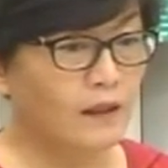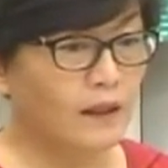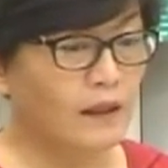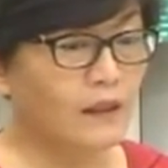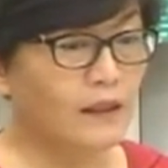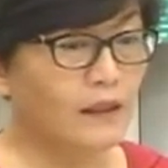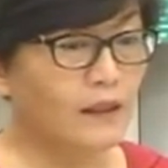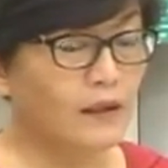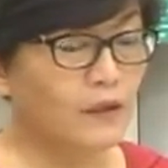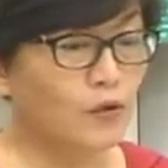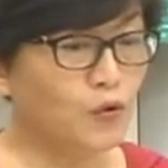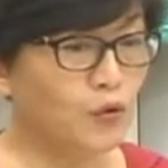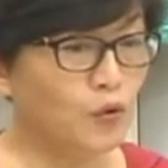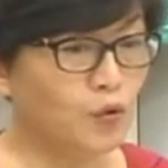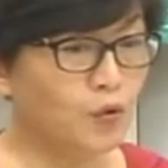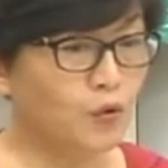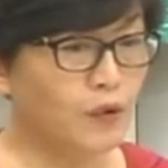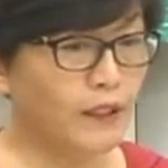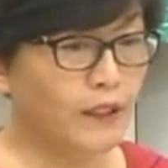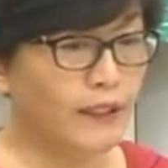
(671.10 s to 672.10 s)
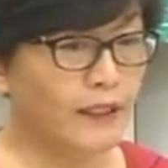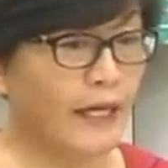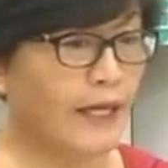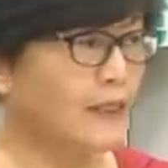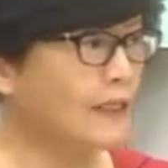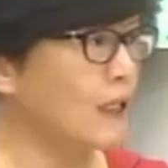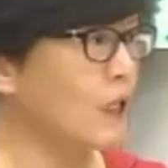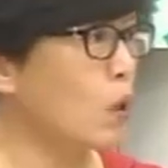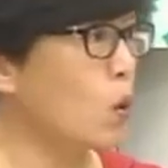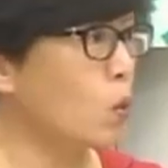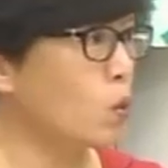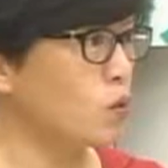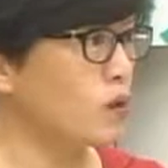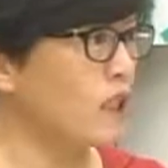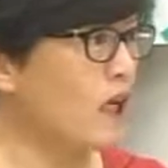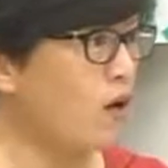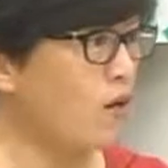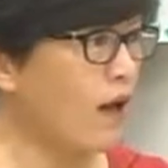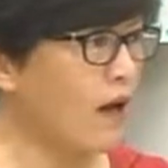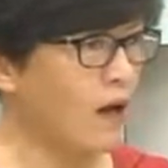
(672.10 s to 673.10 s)
等等就开始鼓
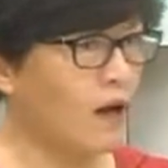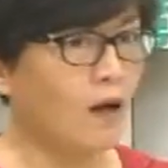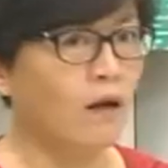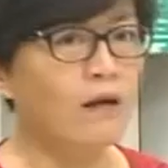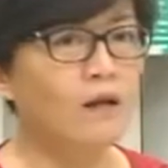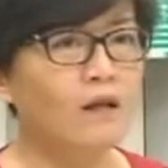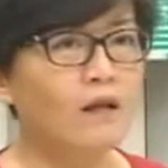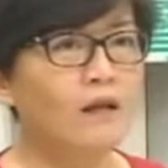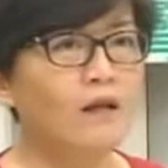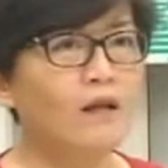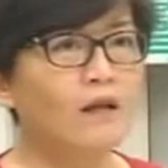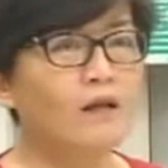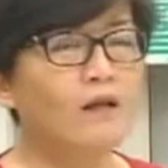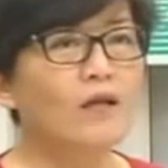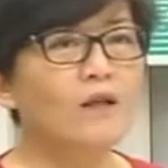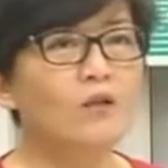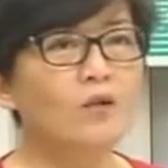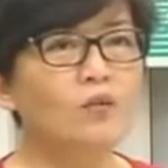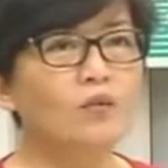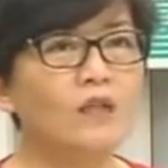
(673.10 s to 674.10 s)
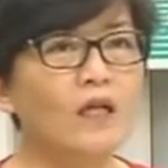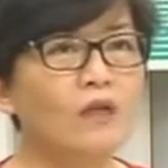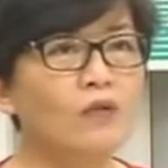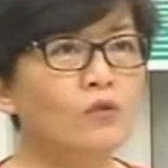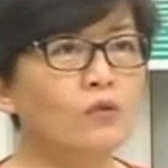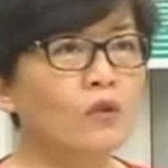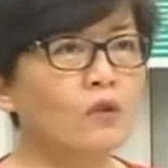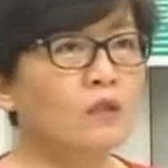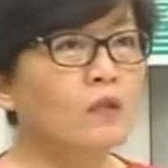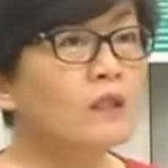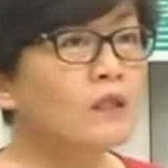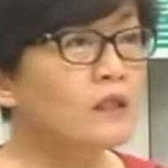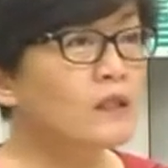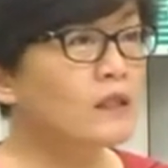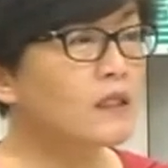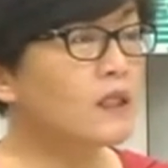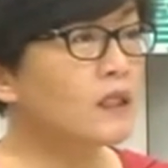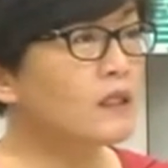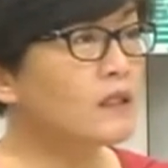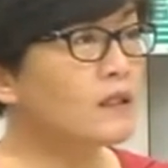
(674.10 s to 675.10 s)
噪了哈，鼓噪说
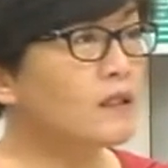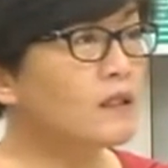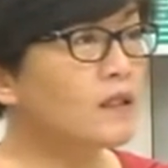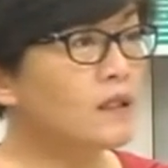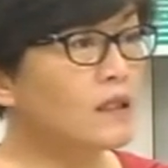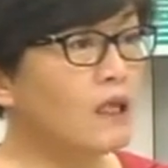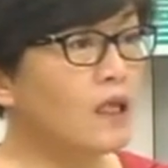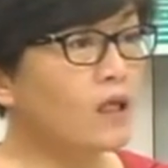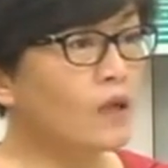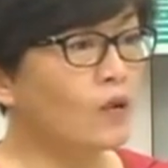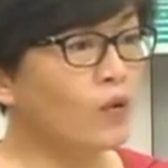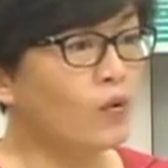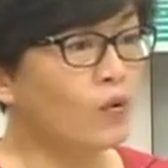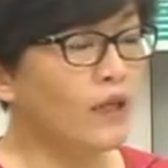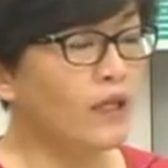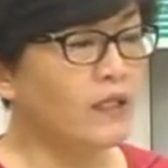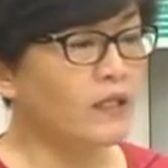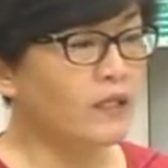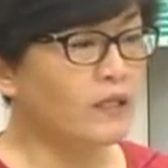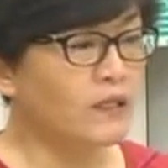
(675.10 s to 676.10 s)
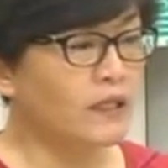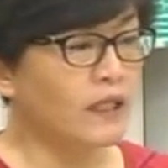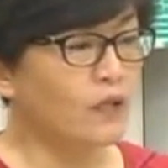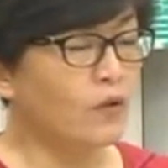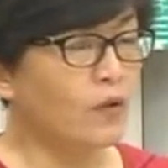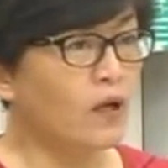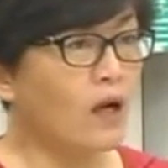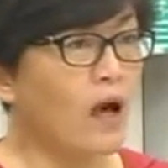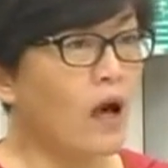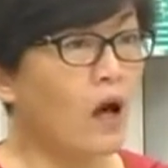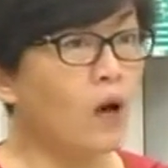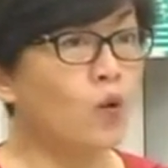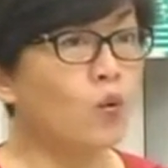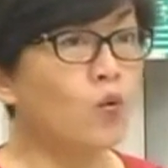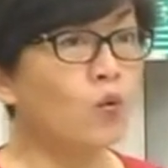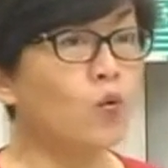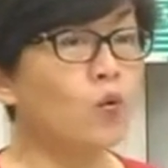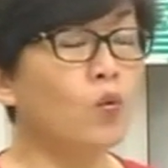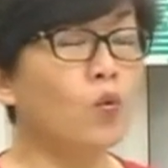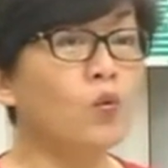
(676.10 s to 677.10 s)
这个这个会议的结论毫
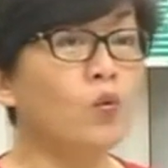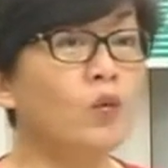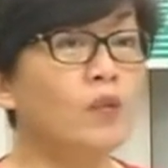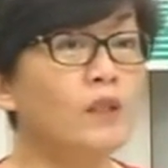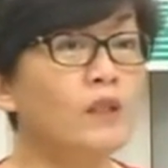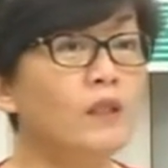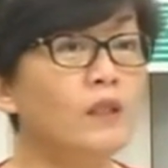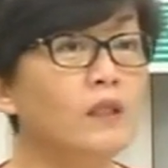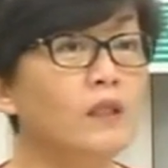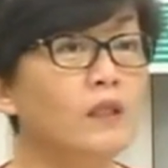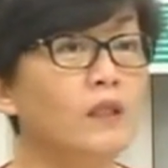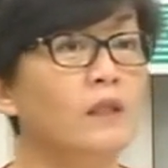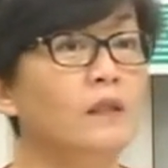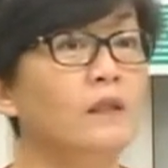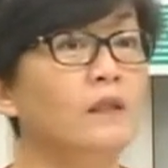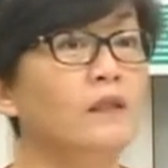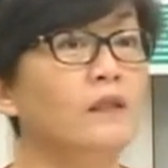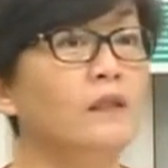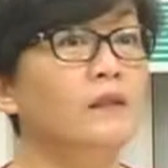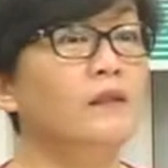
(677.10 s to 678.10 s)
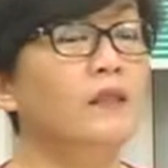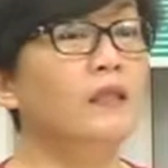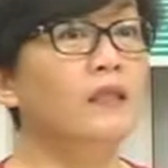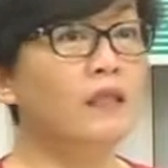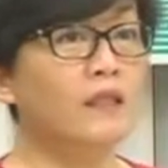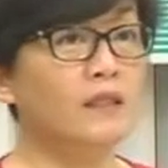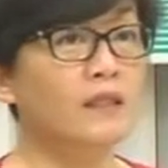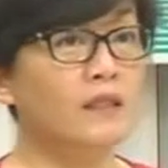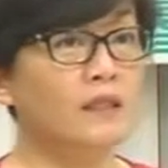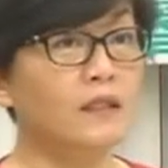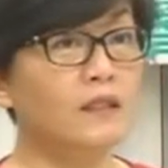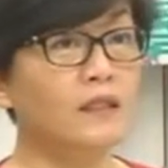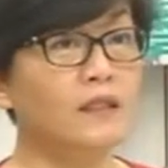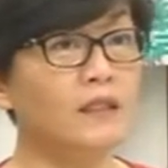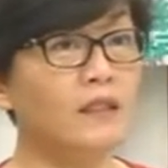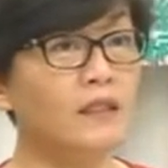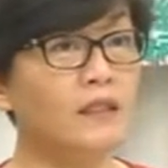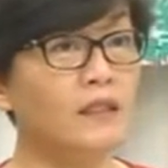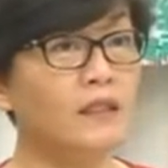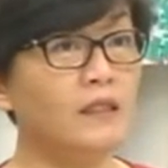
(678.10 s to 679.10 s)
无呃任何实
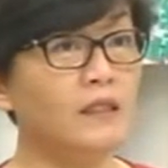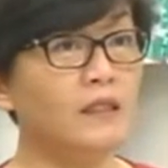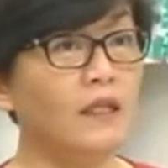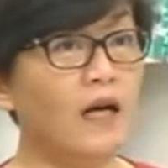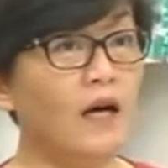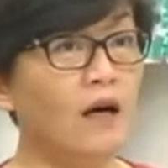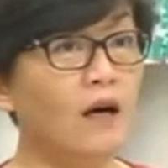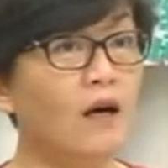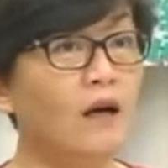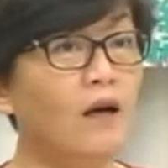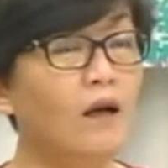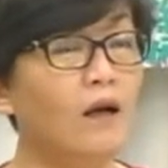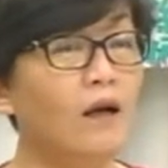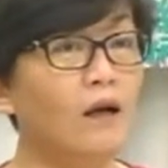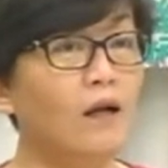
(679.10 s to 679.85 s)
质意义了哈，